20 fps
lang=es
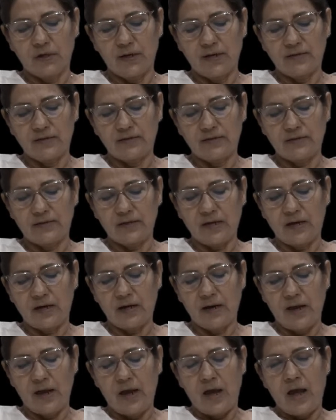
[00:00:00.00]
que les
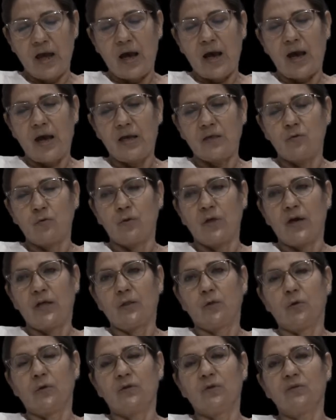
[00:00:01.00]
están
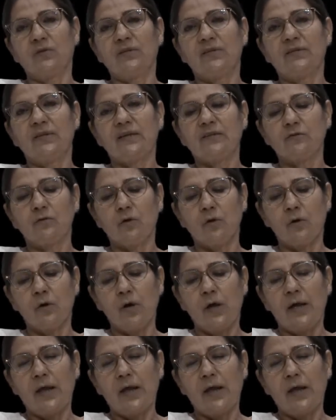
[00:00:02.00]
ayudando. Entonces esto